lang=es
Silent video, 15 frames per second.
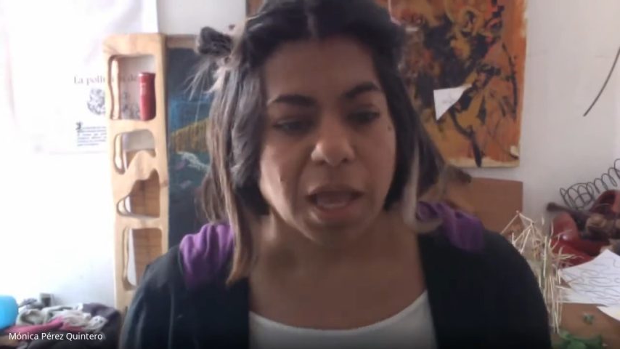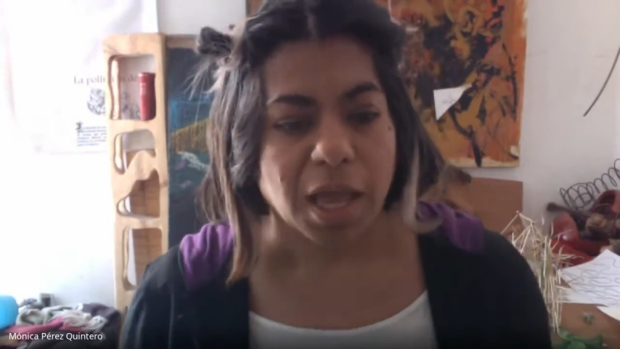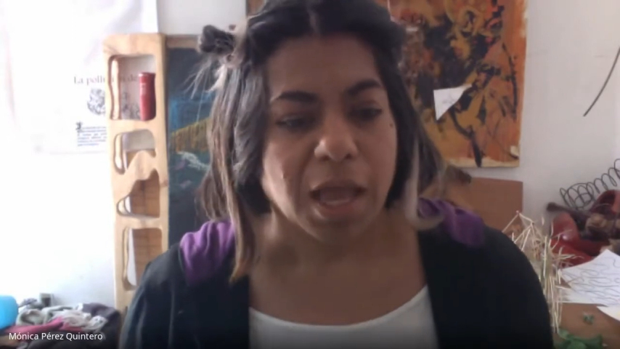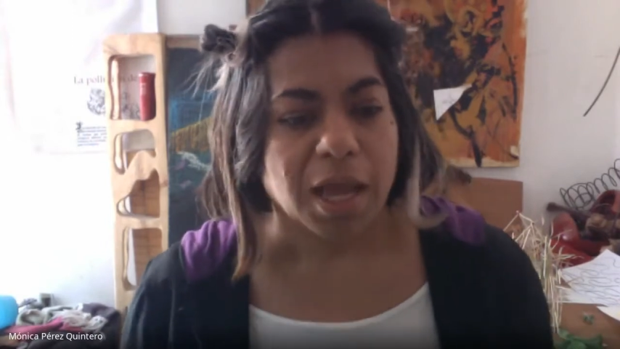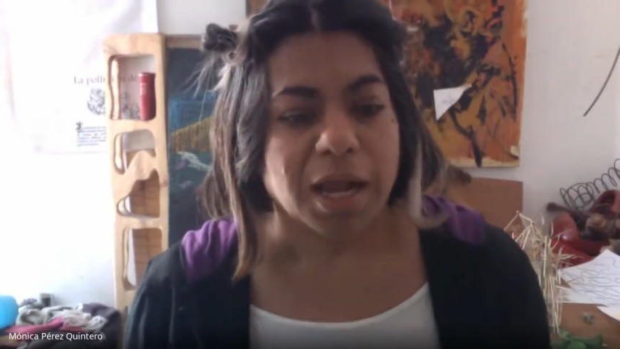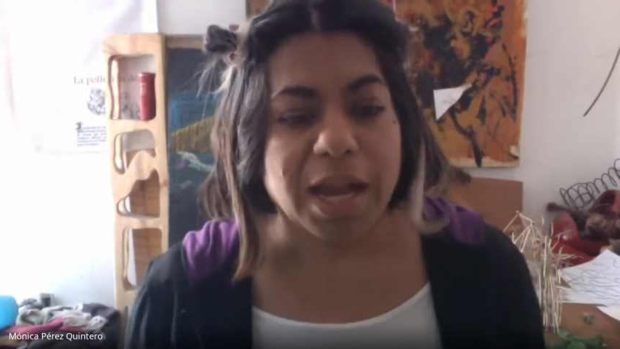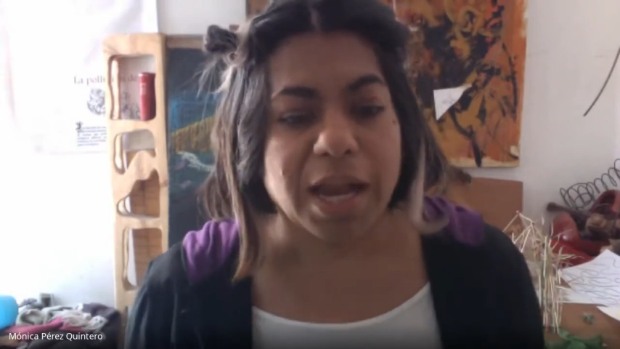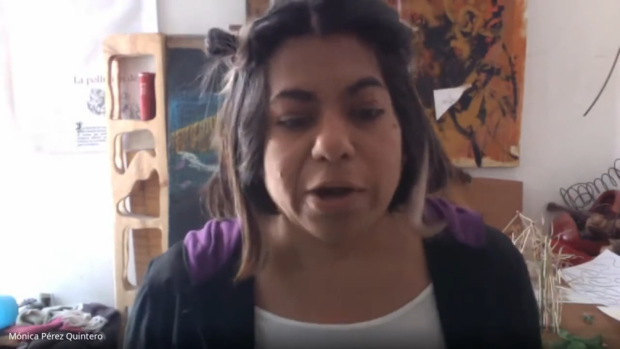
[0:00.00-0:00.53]

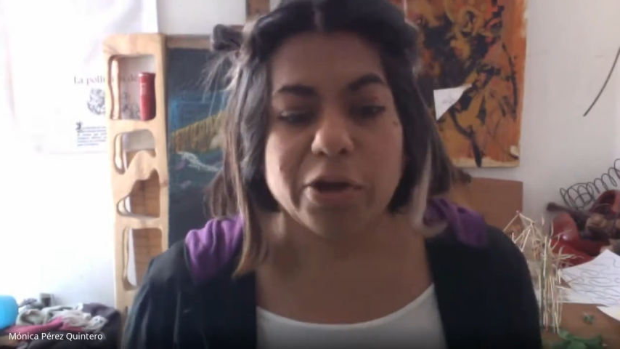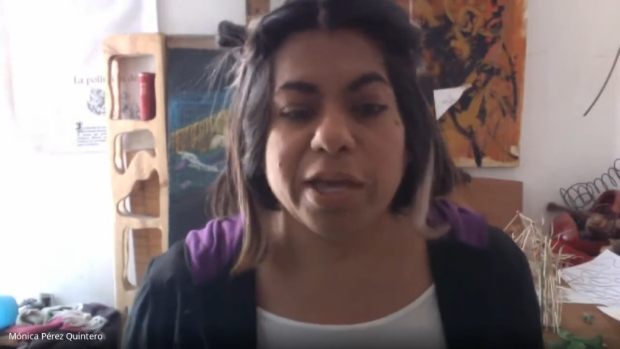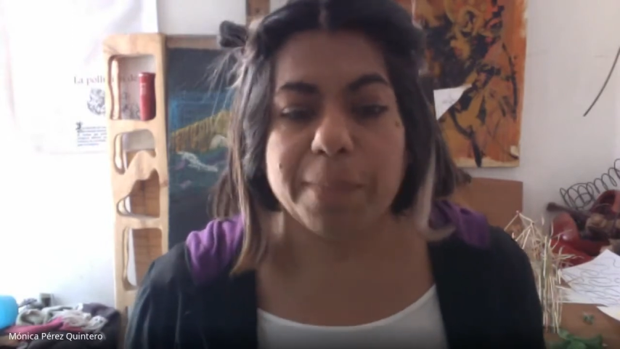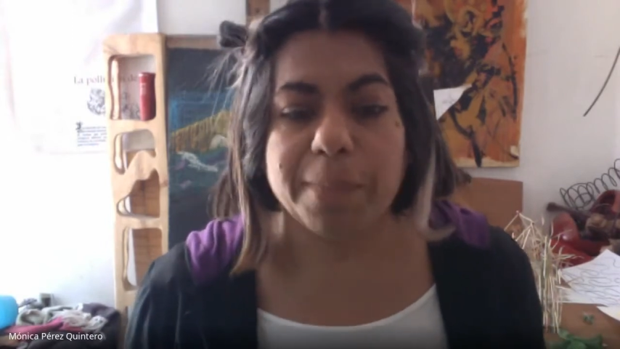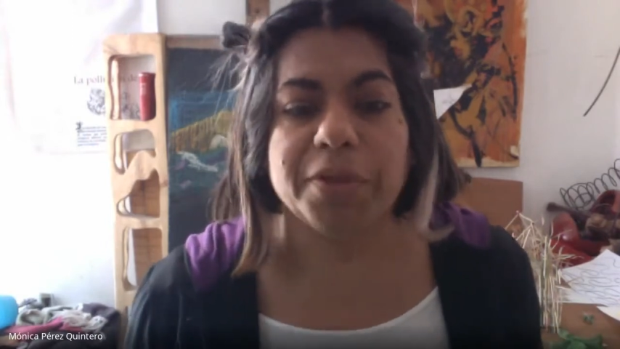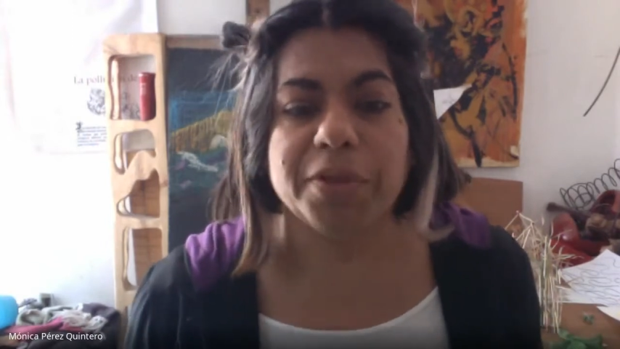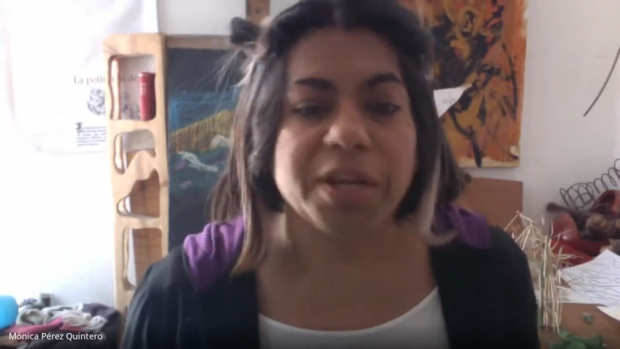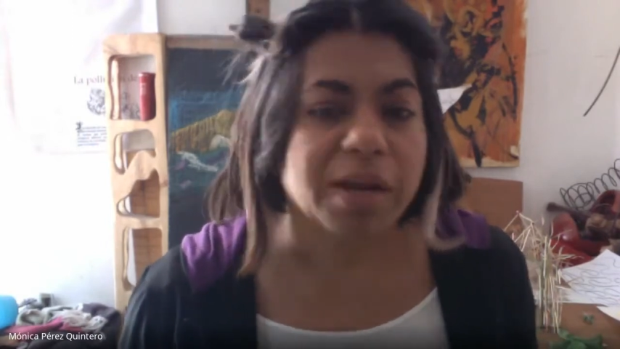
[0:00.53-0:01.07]
Claro que
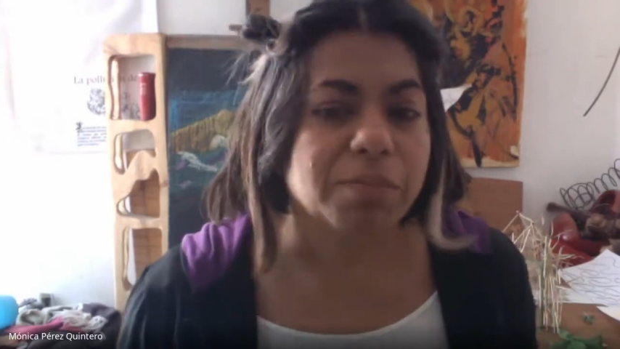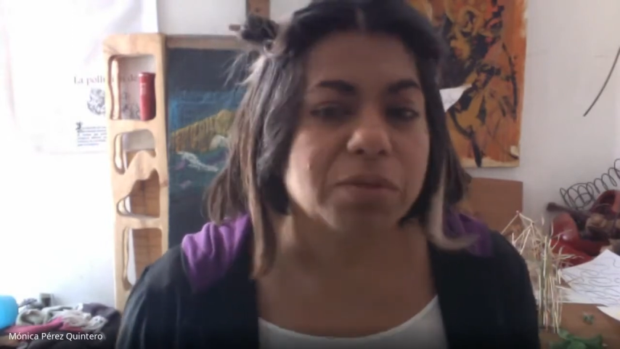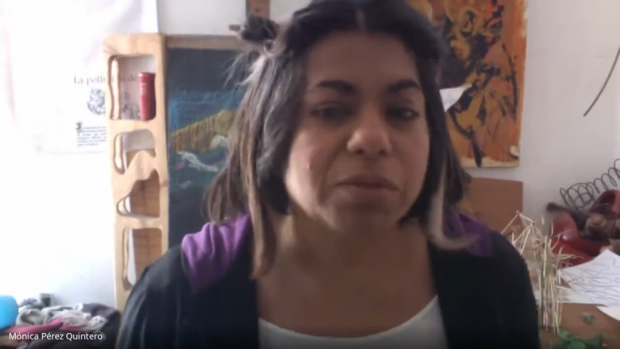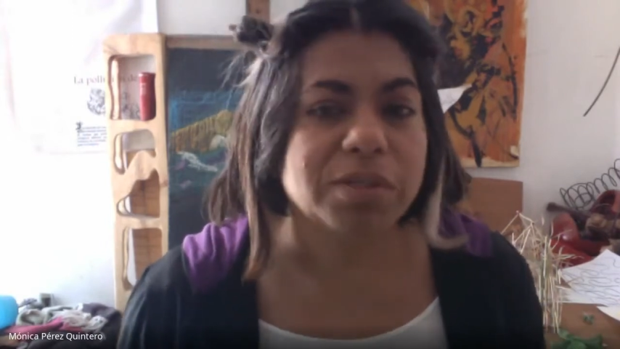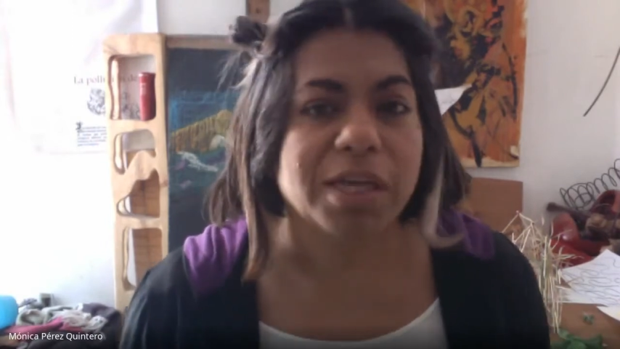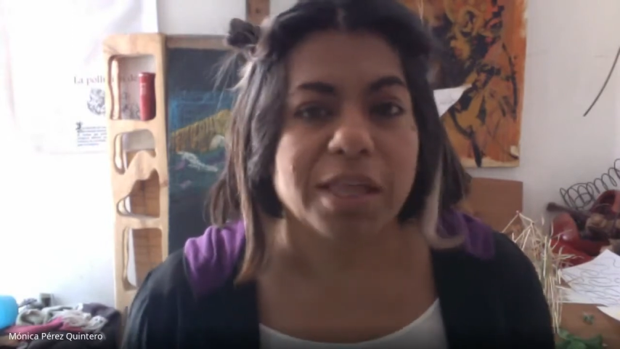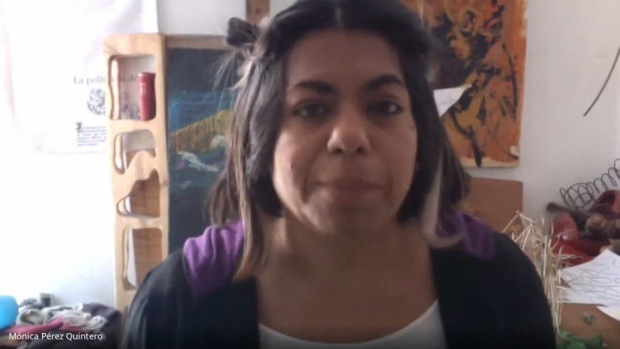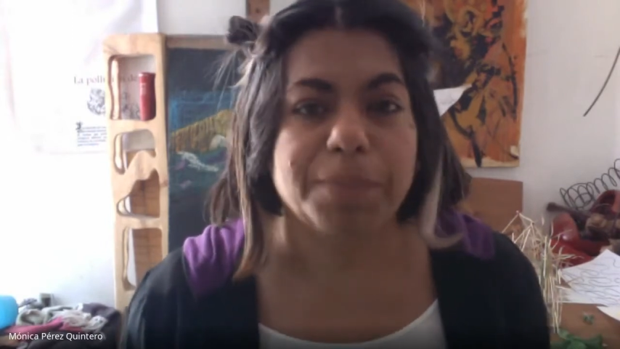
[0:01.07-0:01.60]
podríamos
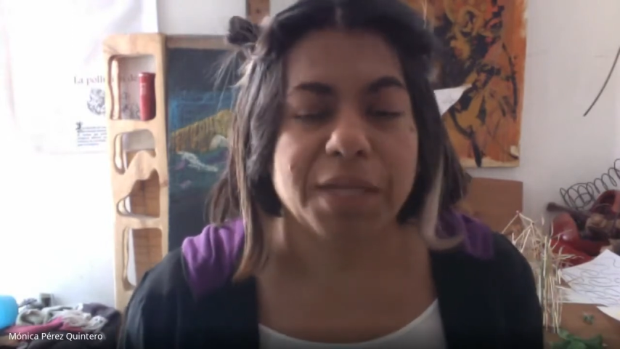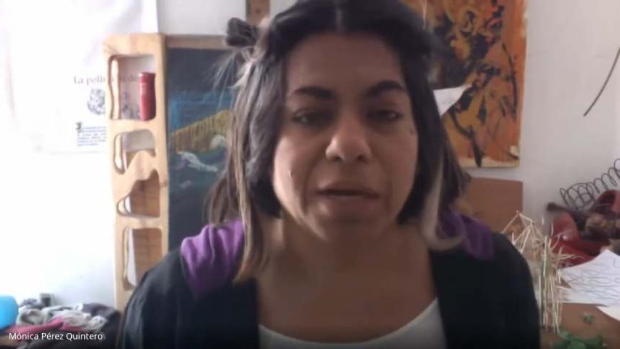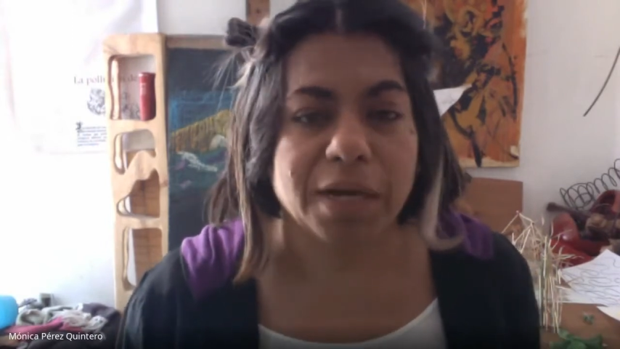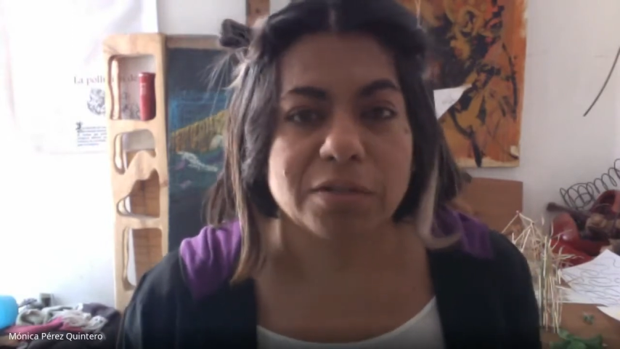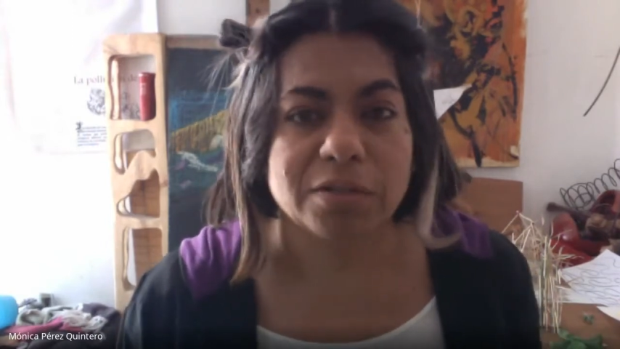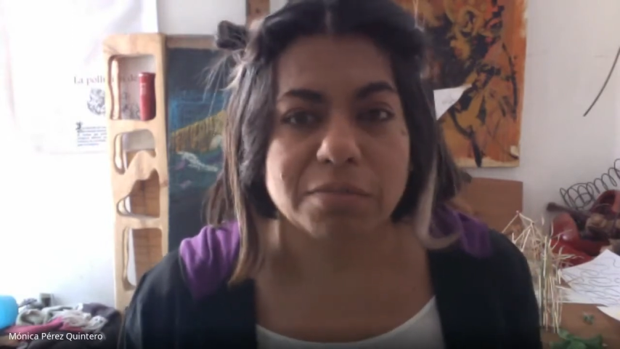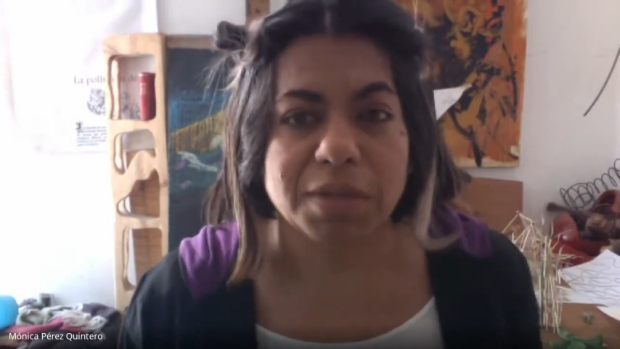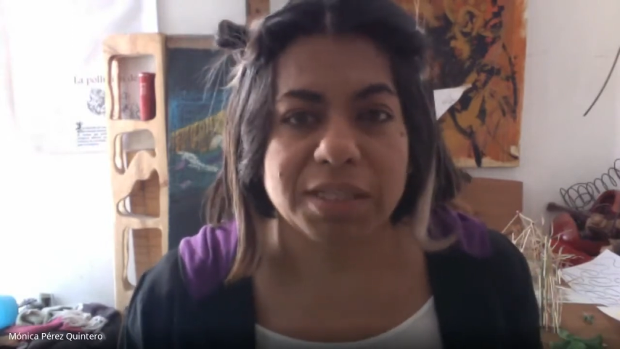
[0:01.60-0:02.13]
adaptar los
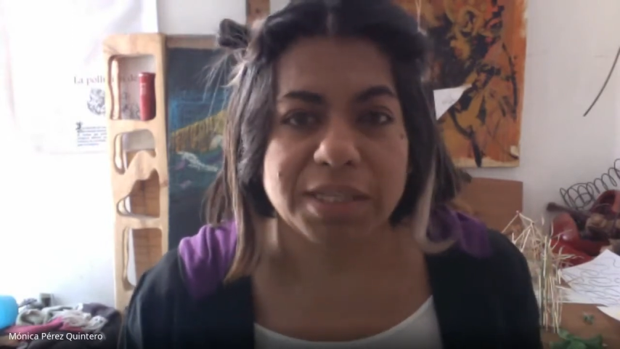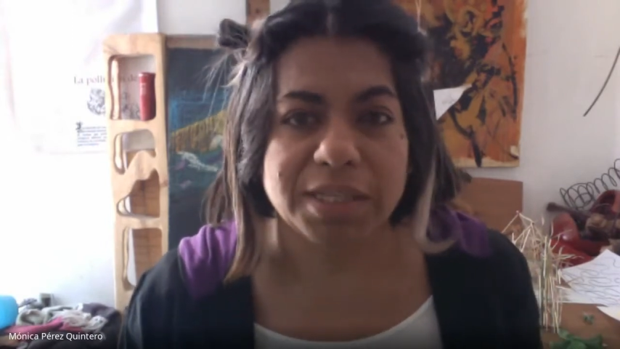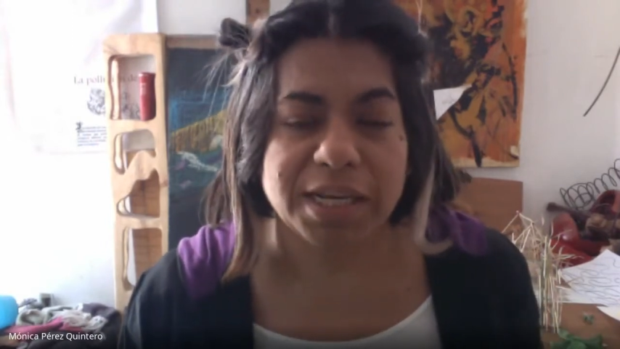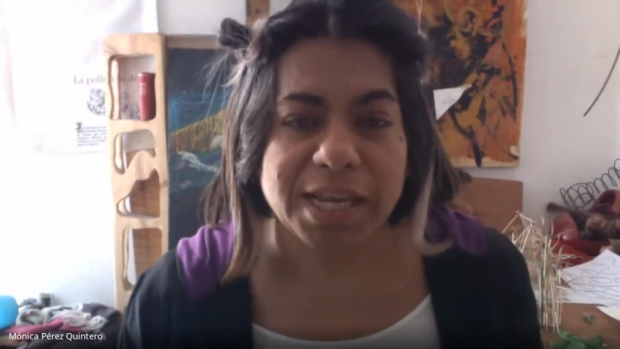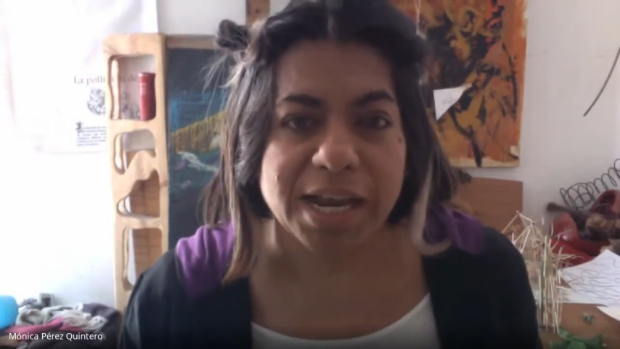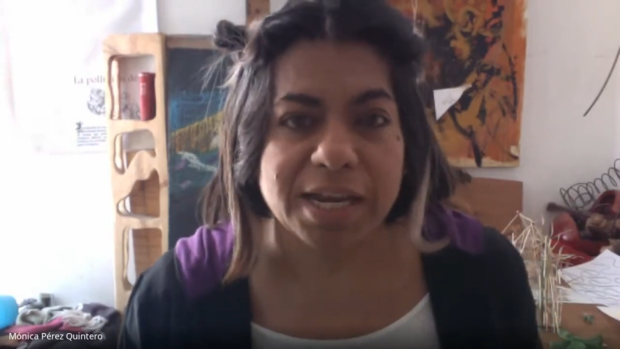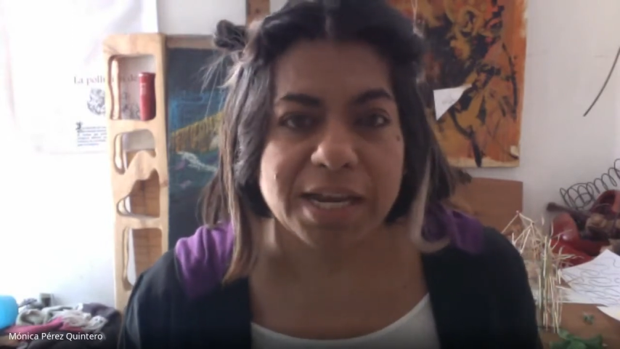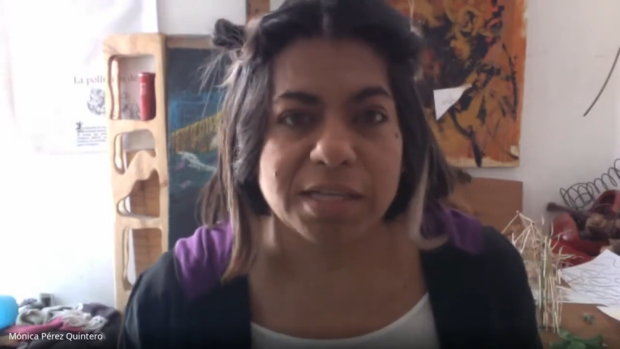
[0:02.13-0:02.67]

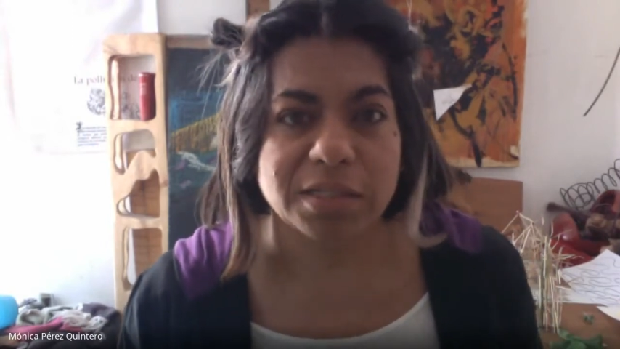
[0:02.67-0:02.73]
materiales